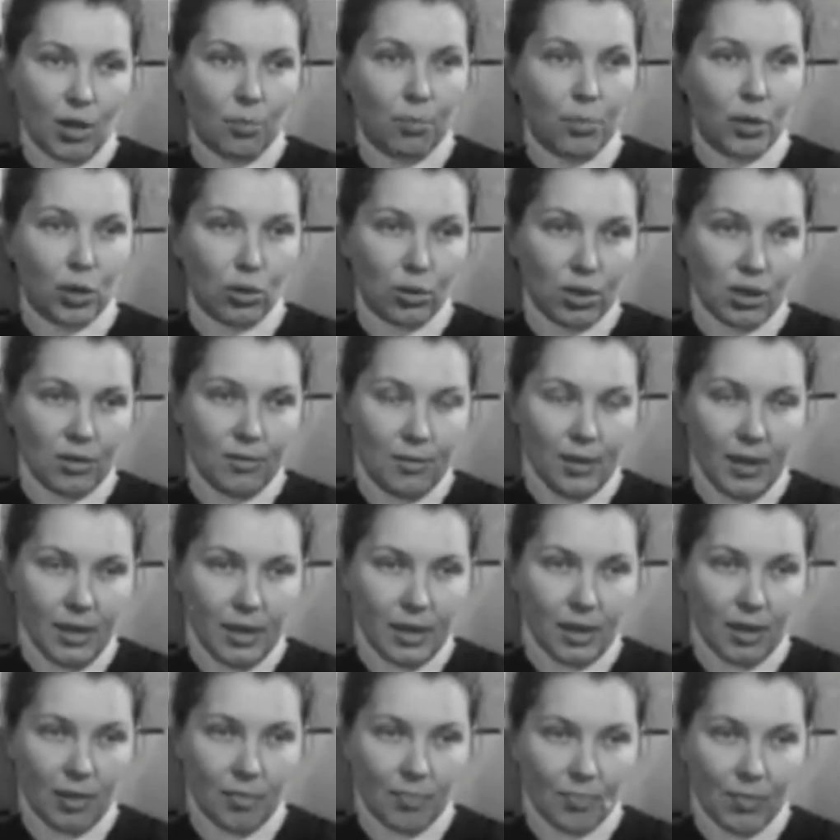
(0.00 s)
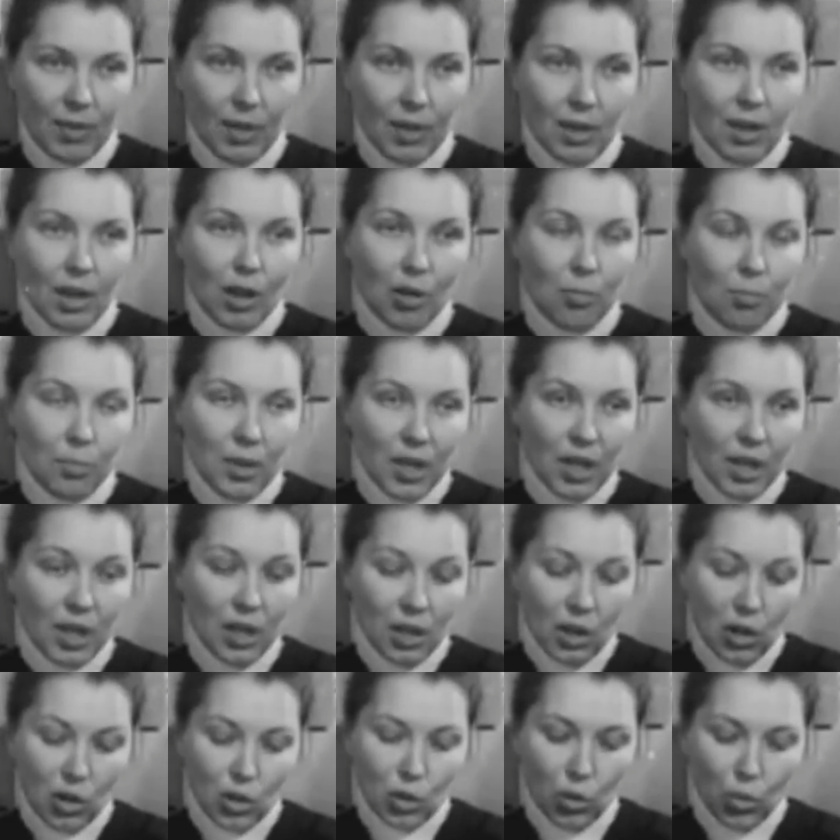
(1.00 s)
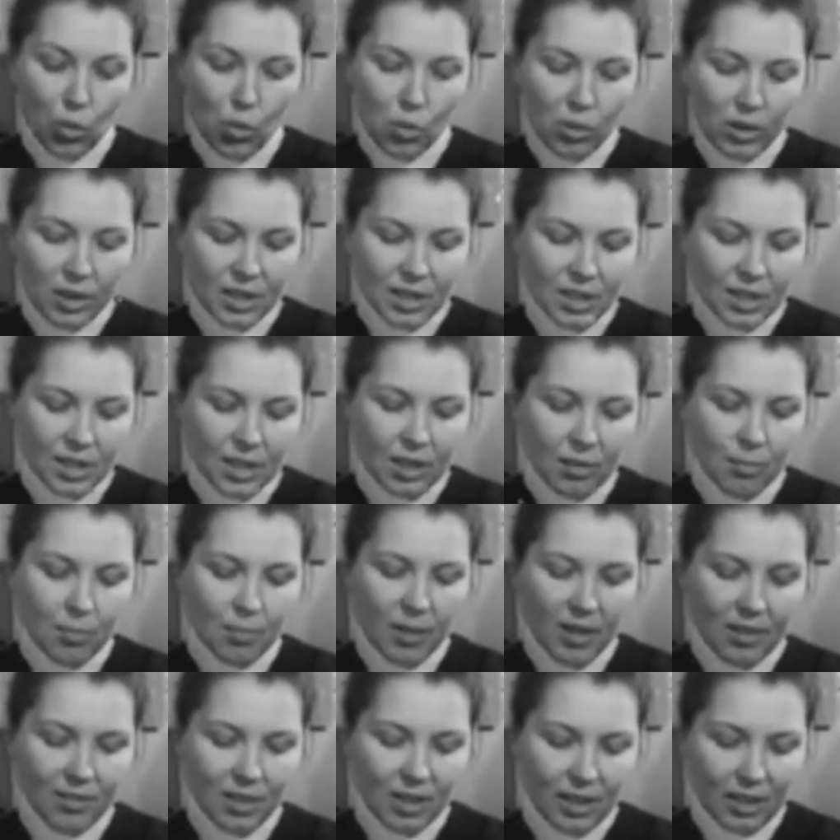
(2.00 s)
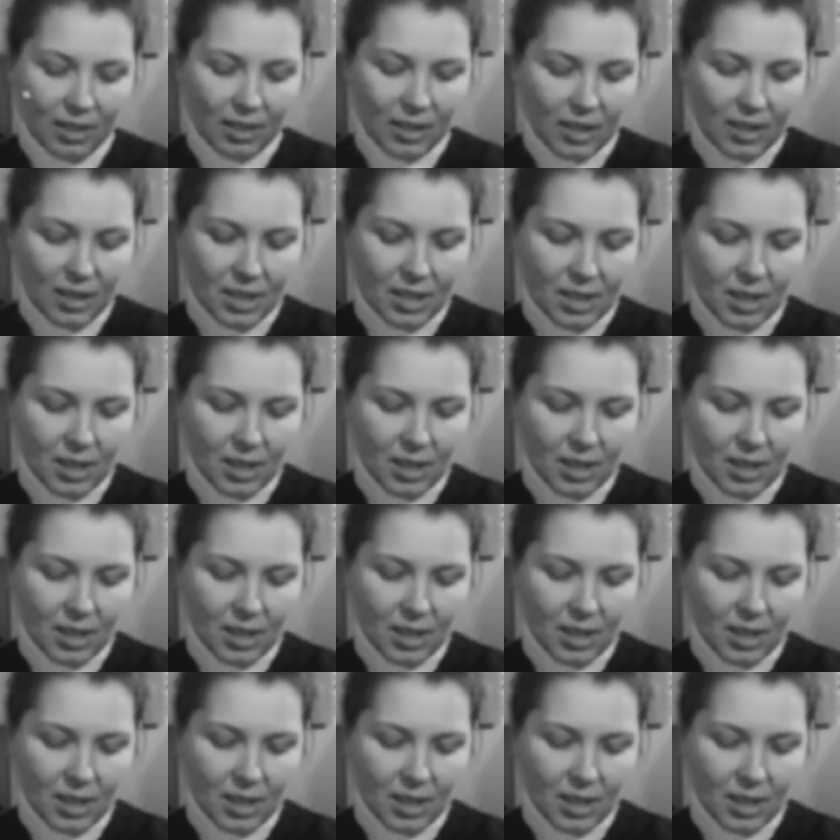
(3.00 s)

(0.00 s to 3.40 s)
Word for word: полусфера – мира круглости поверхности.